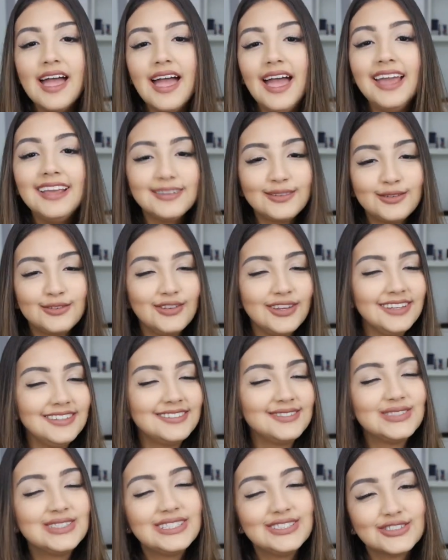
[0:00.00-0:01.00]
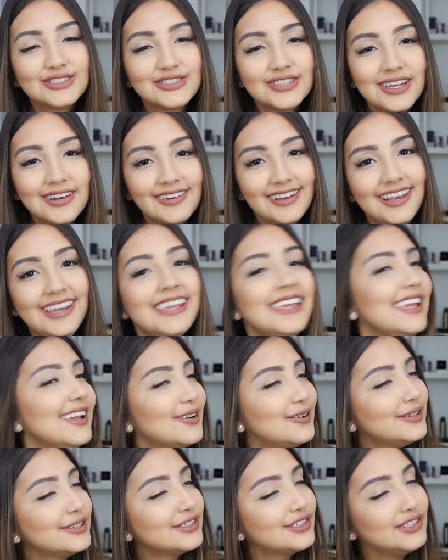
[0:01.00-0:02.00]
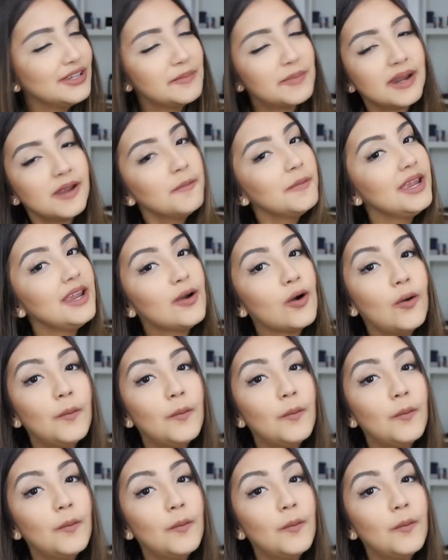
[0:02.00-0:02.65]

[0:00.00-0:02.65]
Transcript: É isso, gente. Se vocês gostaram, clique em curtir pra mim,